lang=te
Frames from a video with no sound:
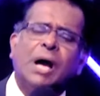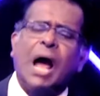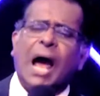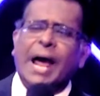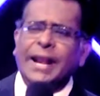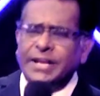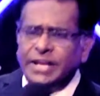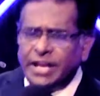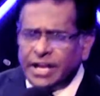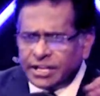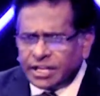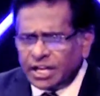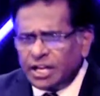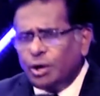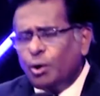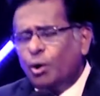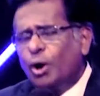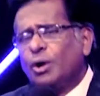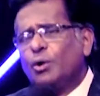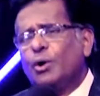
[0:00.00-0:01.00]

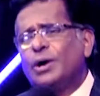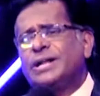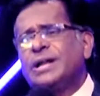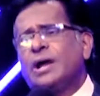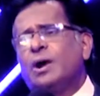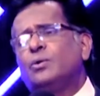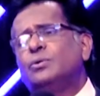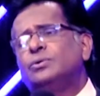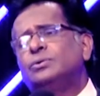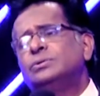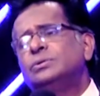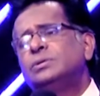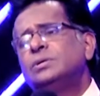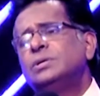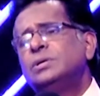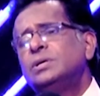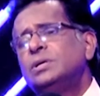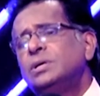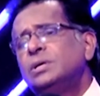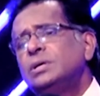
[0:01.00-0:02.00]
అన్నిటినీ ఓడగొట్టావు
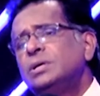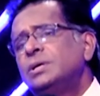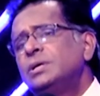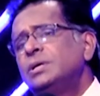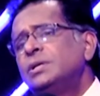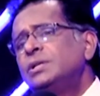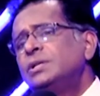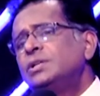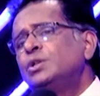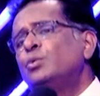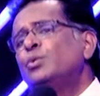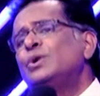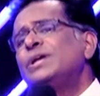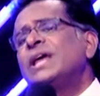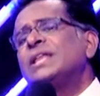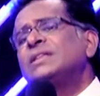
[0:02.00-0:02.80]
నువ్వు